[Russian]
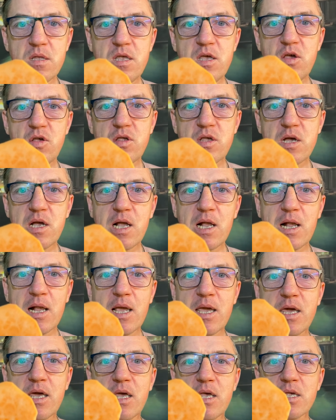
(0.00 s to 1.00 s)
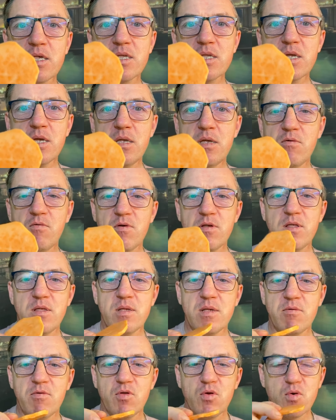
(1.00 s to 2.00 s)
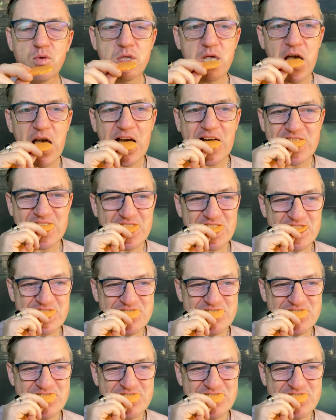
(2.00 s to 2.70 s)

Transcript: Надеюсь, глисты не заведутся.